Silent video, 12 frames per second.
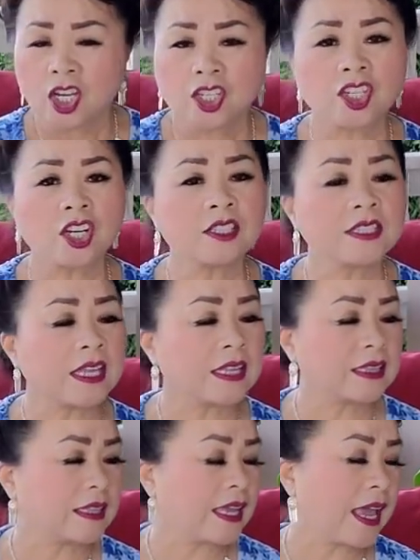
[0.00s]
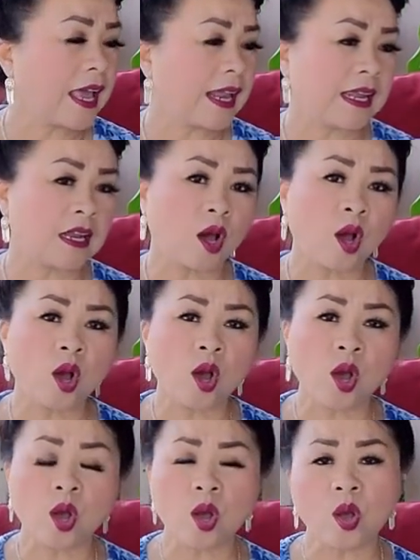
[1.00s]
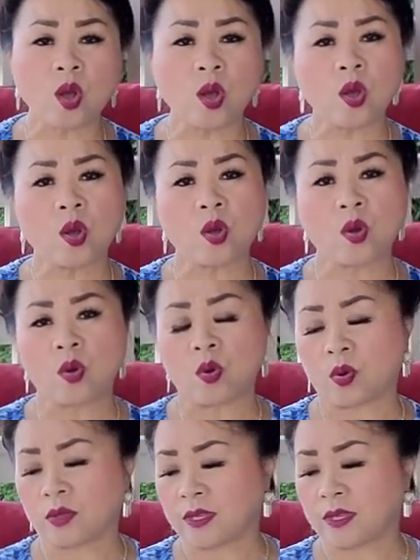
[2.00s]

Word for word: chứ tê tê lì lo